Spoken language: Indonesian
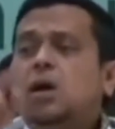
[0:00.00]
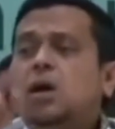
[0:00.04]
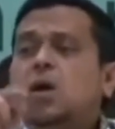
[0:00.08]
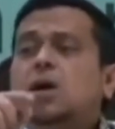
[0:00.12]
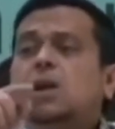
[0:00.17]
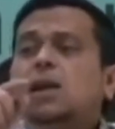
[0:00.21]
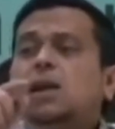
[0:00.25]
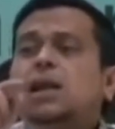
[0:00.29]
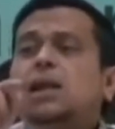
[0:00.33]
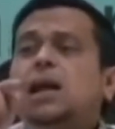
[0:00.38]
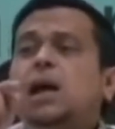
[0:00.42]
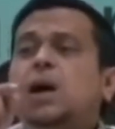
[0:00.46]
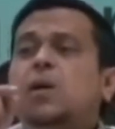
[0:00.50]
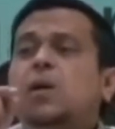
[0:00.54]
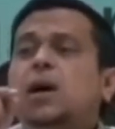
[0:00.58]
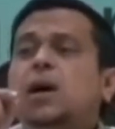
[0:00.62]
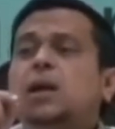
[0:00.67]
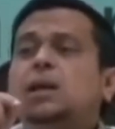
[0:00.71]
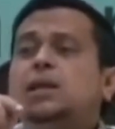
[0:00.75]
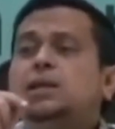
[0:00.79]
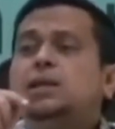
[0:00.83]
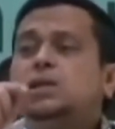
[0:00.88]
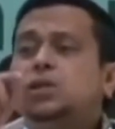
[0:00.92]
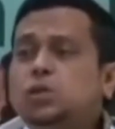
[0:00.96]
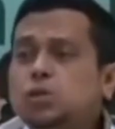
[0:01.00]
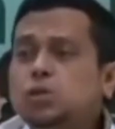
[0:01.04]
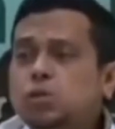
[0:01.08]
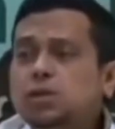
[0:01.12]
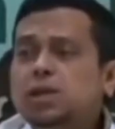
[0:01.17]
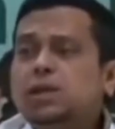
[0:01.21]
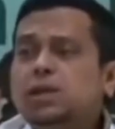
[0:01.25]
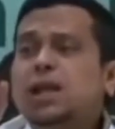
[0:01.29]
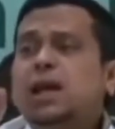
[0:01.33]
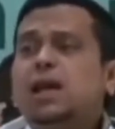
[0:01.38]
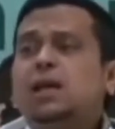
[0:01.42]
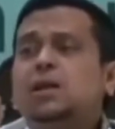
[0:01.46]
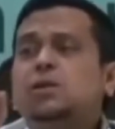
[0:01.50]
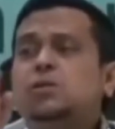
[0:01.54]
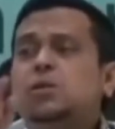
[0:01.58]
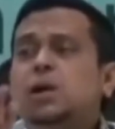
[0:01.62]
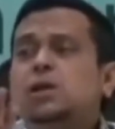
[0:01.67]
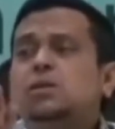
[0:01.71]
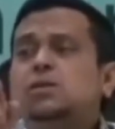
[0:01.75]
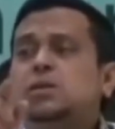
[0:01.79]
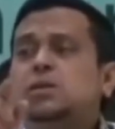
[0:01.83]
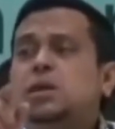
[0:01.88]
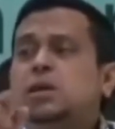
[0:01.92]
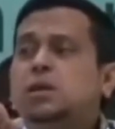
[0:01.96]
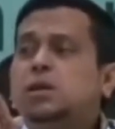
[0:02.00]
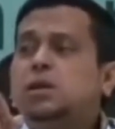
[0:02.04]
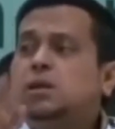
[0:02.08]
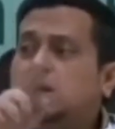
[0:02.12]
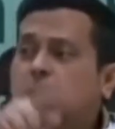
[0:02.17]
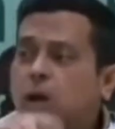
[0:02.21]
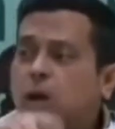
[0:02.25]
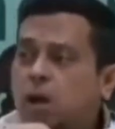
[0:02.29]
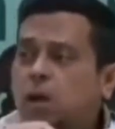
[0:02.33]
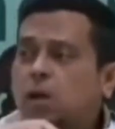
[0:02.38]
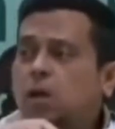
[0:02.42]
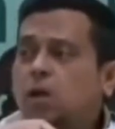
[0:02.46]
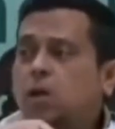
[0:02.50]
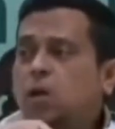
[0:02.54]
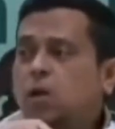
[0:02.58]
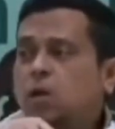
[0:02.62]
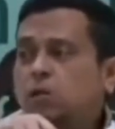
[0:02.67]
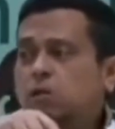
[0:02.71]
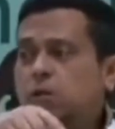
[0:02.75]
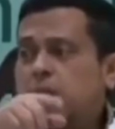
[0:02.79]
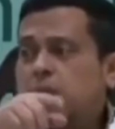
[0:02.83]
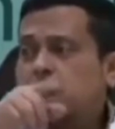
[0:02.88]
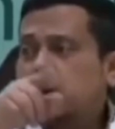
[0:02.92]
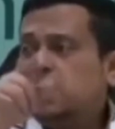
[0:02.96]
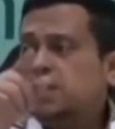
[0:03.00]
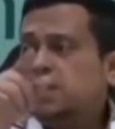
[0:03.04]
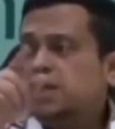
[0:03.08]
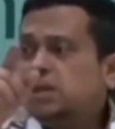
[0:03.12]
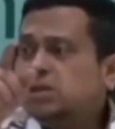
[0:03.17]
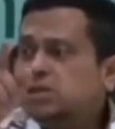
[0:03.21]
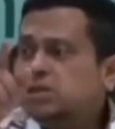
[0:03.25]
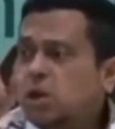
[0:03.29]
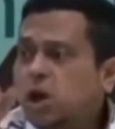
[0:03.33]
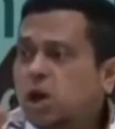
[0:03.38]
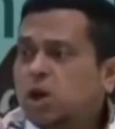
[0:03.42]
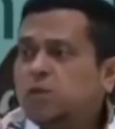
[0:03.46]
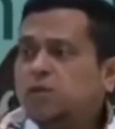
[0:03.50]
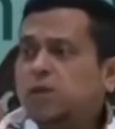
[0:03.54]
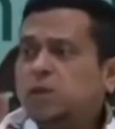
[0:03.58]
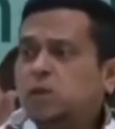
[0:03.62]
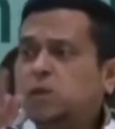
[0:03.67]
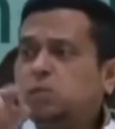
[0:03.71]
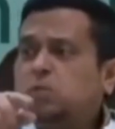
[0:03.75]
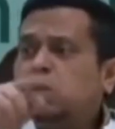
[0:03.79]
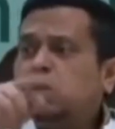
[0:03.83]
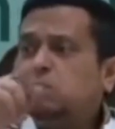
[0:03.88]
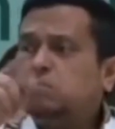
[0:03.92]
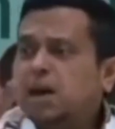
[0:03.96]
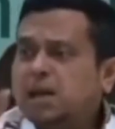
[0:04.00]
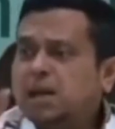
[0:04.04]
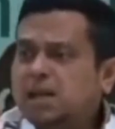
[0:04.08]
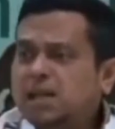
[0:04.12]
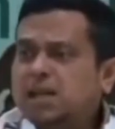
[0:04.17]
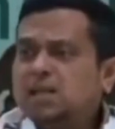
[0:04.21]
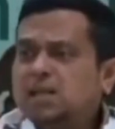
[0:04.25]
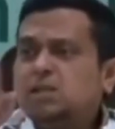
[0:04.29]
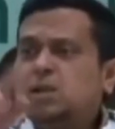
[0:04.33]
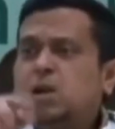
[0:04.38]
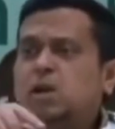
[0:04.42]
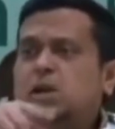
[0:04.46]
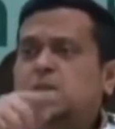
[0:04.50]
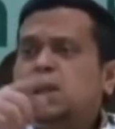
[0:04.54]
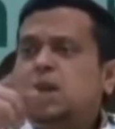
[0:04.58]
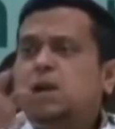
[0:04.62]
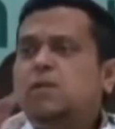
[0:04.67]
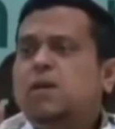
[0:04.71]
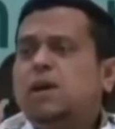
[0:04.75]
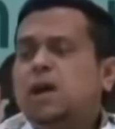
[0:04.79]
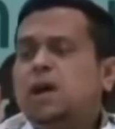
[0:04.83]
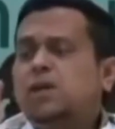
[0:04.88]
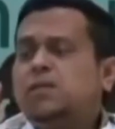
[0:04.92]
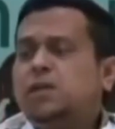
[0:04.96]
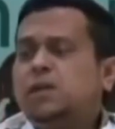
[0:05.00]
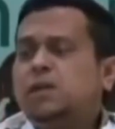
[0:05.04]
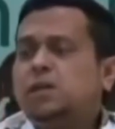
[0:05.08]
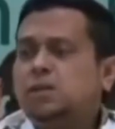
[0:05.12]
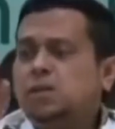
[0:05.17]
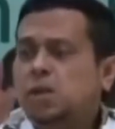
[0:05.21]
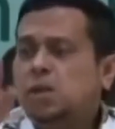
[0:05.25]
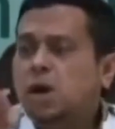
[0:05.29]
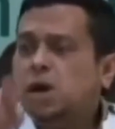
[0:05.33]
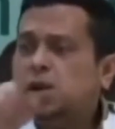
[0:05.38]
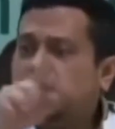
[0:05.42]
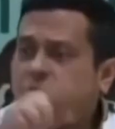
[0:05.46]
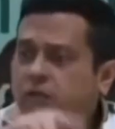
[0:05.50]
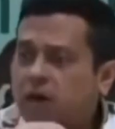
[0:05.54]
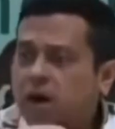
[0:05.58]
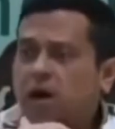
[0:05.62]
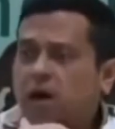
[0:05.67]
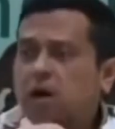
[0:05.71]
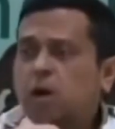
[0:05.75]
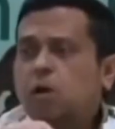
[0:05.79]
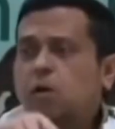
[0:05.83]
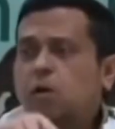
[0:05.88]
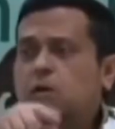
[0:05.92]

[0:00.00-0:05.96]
qala al hawariyuna nahnu ansar Allah fa amanat ta'ifatu min bani Israila wa kafarat ta'ifah